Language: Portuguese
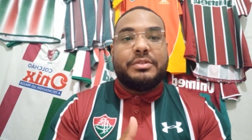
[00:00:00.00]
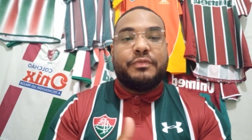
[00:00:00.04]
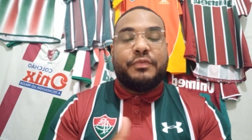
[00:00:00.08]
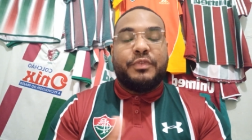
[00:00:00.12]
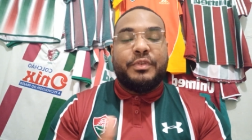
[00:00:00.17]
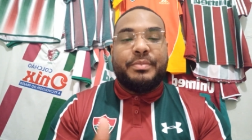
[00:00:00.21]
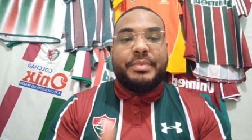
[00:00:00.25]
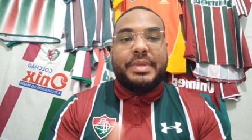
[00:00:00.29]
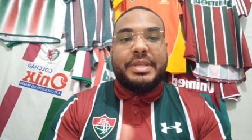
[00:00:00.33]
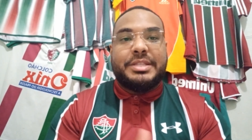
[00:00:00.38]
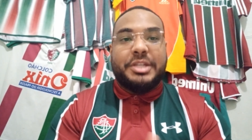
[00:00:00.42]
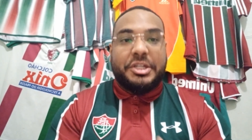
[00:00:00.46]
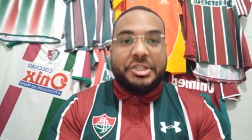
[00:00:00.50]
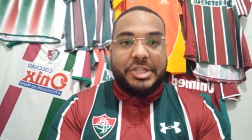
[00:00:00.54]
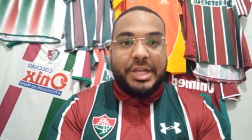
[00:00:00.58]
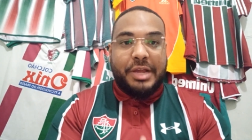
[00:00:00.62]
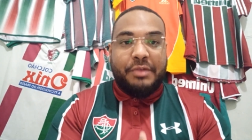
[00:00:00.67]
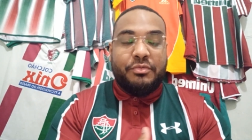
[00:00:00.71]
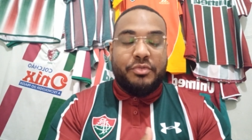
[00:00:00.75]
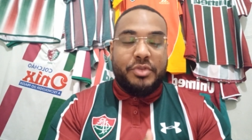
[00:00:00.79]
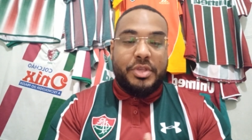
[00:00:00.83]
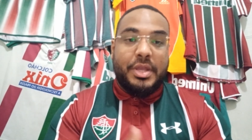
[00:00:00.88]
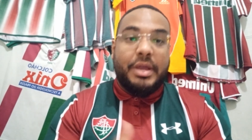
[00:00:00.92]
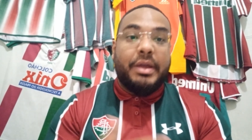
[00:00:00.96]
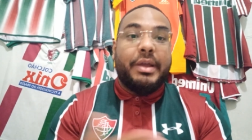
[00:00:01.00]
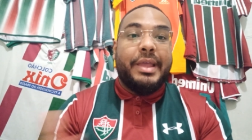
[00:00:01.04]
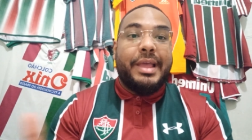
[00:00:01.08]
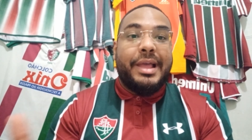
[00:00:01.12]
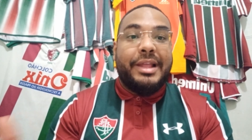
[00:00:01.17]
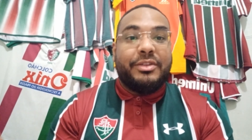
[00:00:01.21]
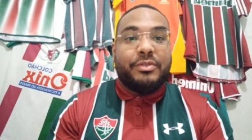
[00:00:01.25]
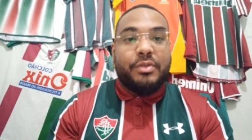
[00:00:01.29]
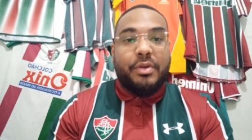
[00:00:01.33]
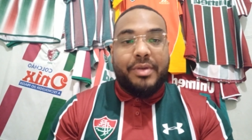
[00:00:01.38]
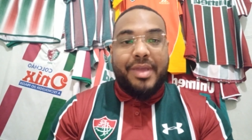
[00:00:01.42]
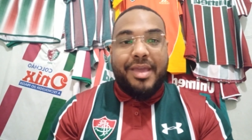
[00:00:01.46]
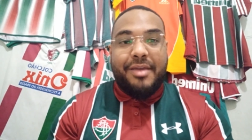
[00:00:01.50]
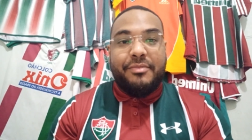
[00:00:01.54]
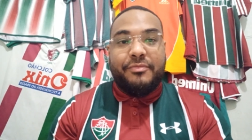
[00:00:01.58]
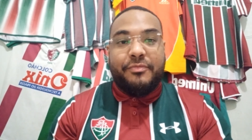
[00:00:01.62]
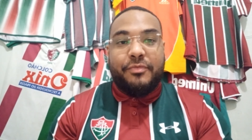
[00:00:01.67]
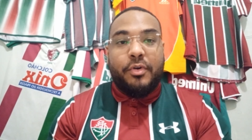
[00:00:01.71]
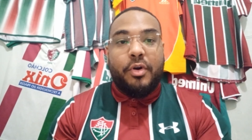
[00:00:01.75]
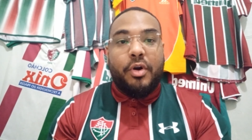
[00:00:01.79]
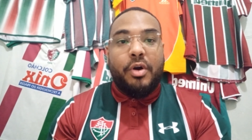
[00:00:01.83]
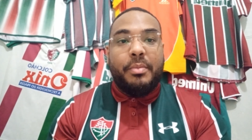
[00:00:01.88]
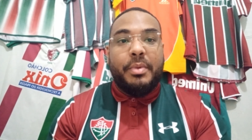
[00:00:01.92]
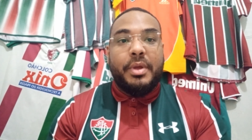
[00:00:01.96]
do Fluminense achavam que ia ganhar de qualquer
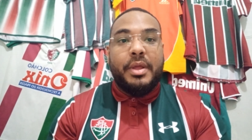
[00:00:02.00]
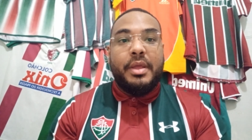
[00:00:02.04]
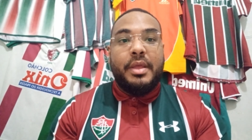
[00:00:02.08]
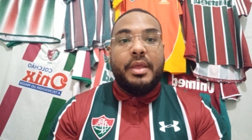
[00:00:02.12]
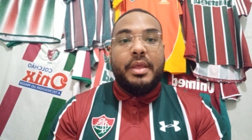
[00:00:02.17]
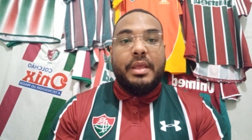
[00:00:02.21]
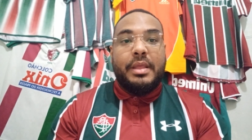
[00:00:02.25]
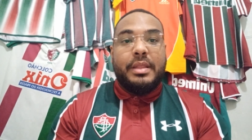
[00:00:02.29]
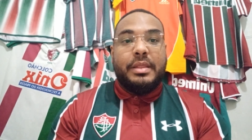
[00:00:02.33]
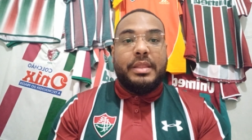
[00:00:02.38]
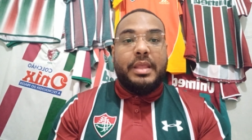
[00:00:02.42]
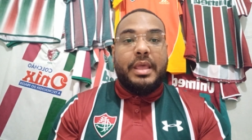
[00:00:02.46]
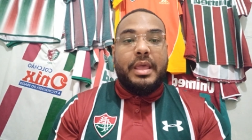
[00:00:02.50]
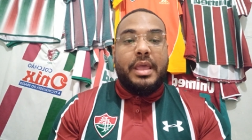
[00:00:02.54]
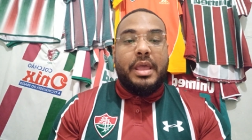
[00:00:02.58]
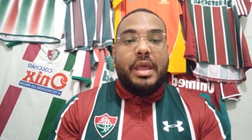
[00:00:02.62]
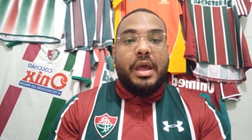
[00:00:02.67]
forma, né?